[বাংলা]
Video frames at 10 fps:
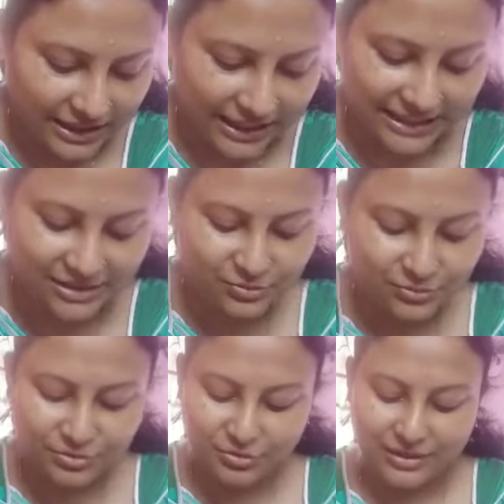এই
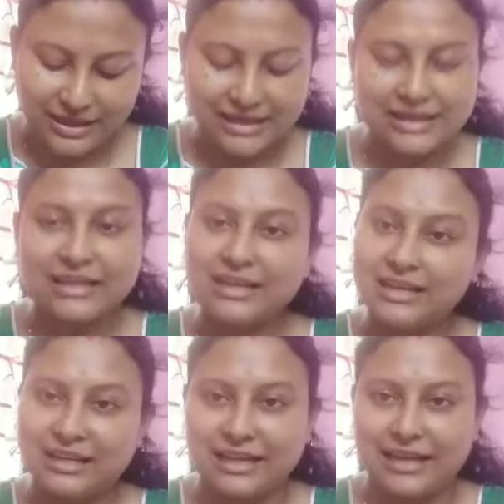শুধু ইয়াররিং
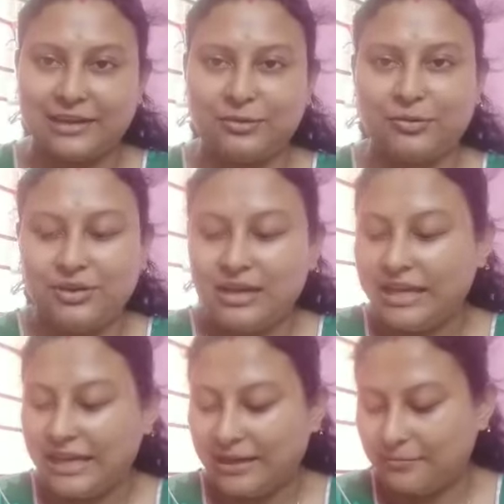গেল
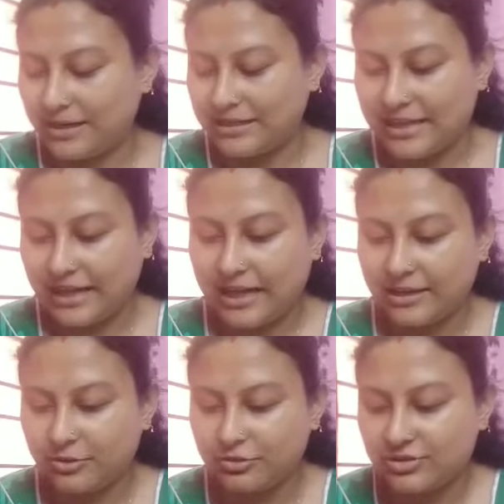এবার দেখাই
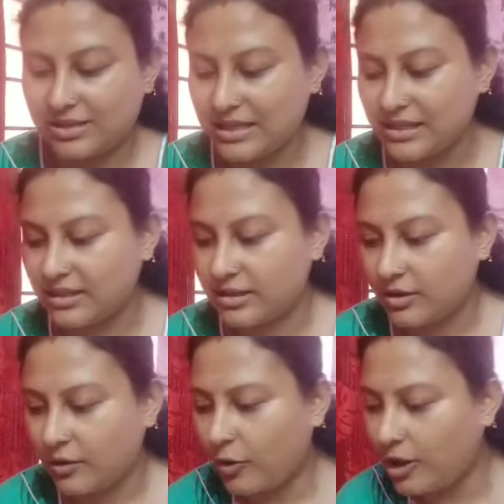হচ্ছে
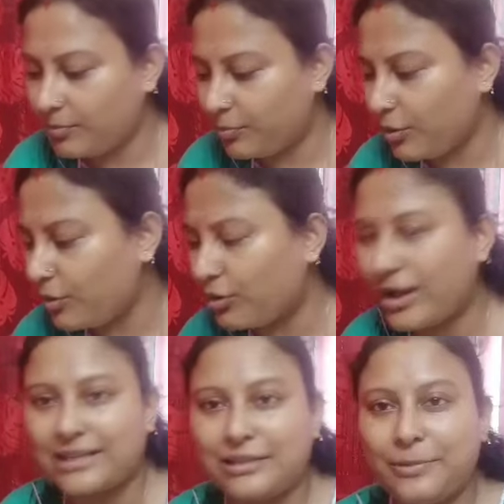অল্প
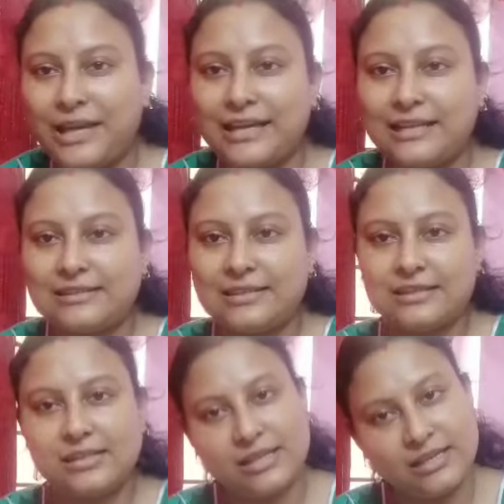কয়েকটা ব্যাঙ্গেলস
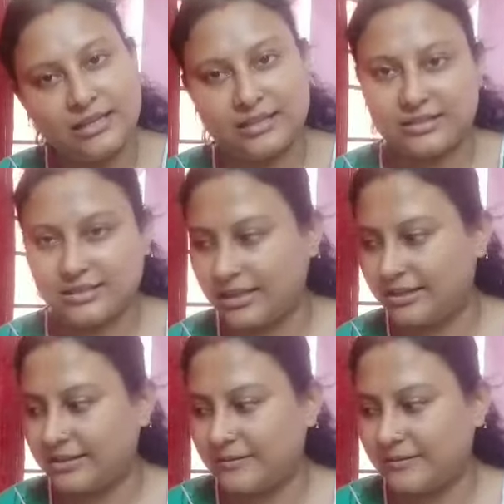আছে সেটা